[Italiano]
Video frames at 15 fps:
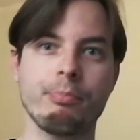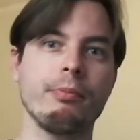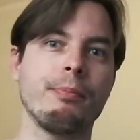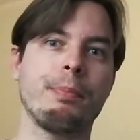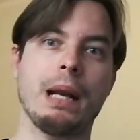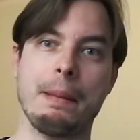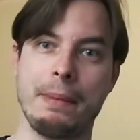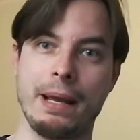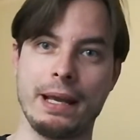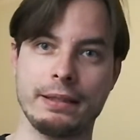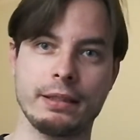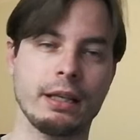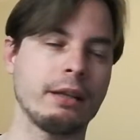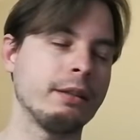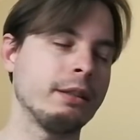
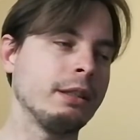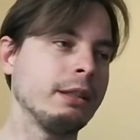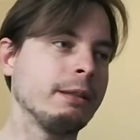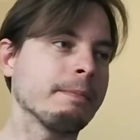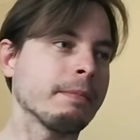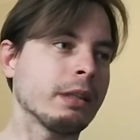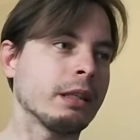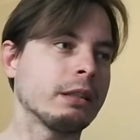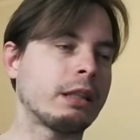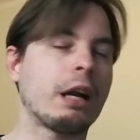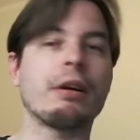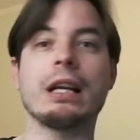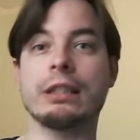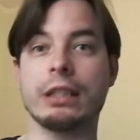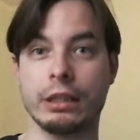Premessa, tra
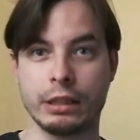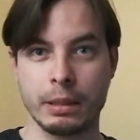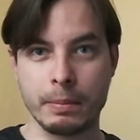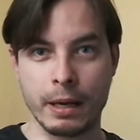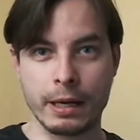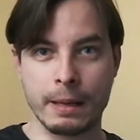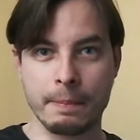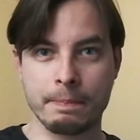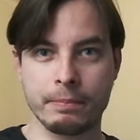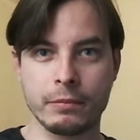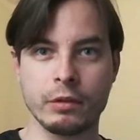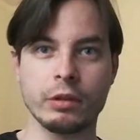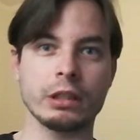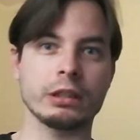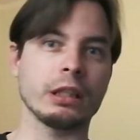una settimana
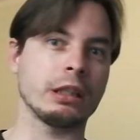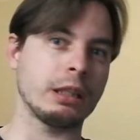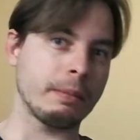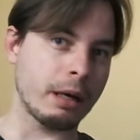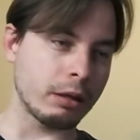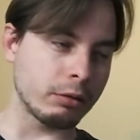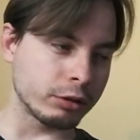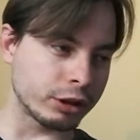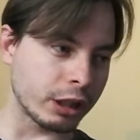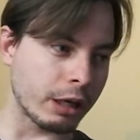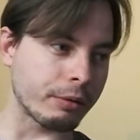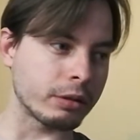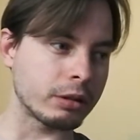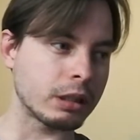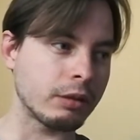una settimana uscirà
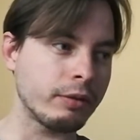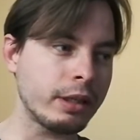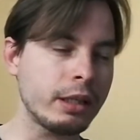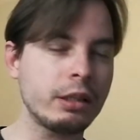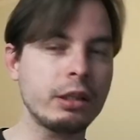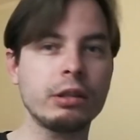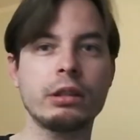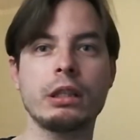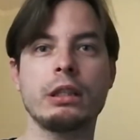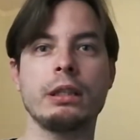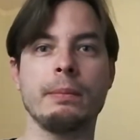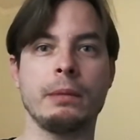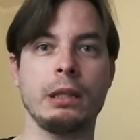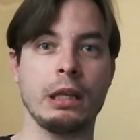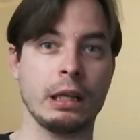questo video,
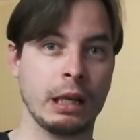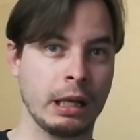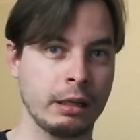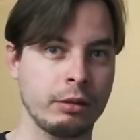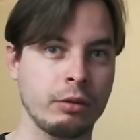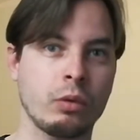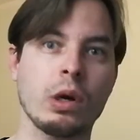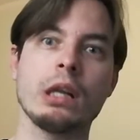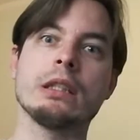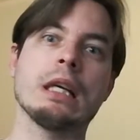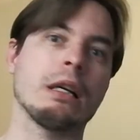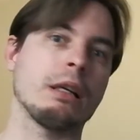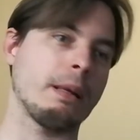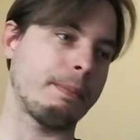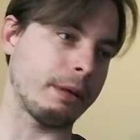di- diranno quali
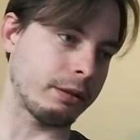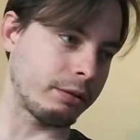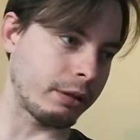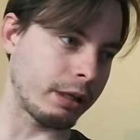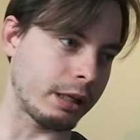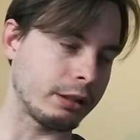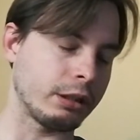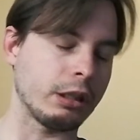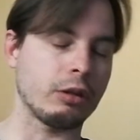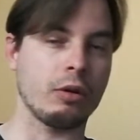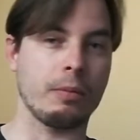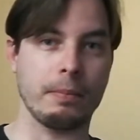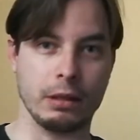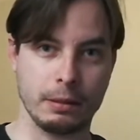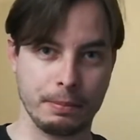saranno i personaggi del
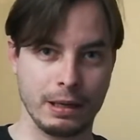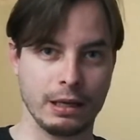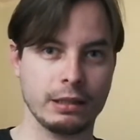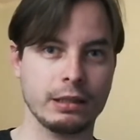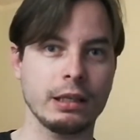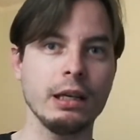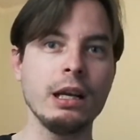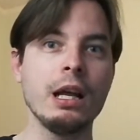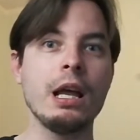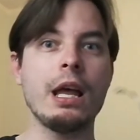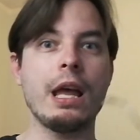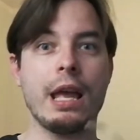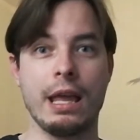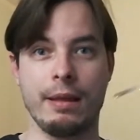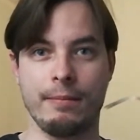Combat Pack
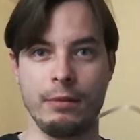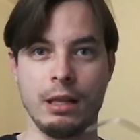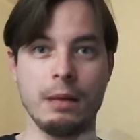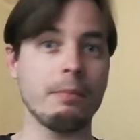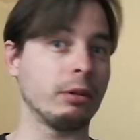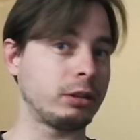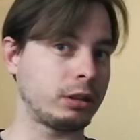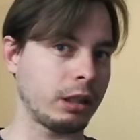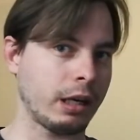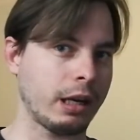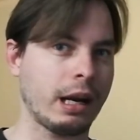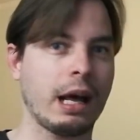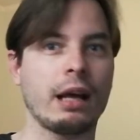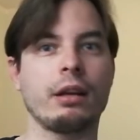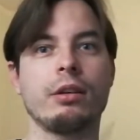li
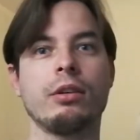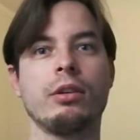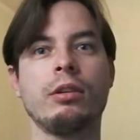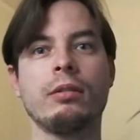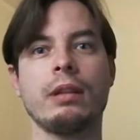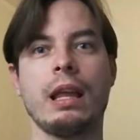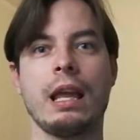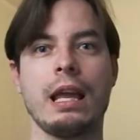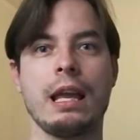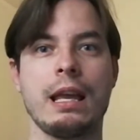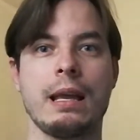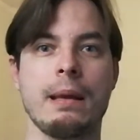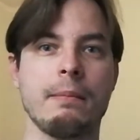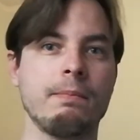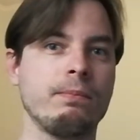mostreranno
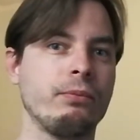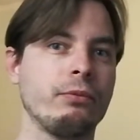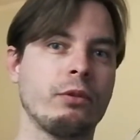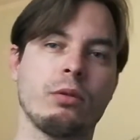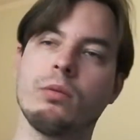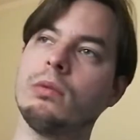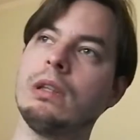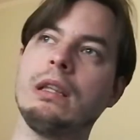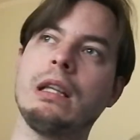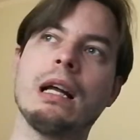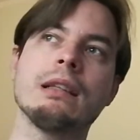e mm, la